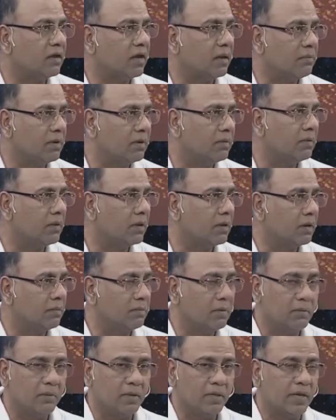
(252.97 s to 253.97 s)
अभी
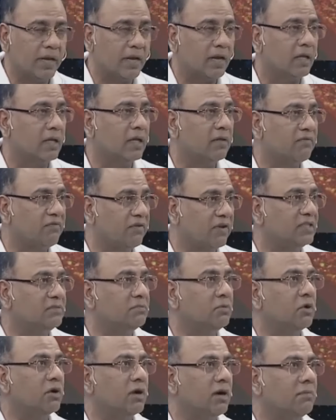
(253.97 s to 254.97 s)
अभी मैं देख रहा था
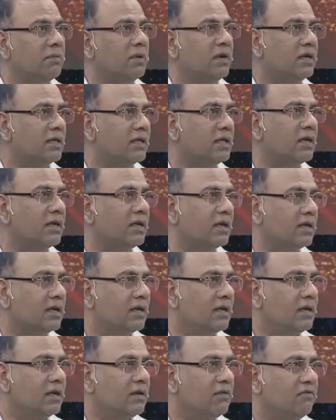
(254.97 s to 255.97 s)
फेसबुक का प्लेयर था ये
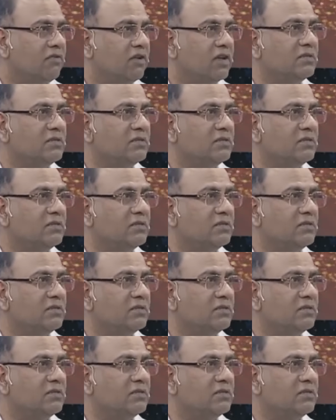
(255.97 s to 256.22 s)
हाँ,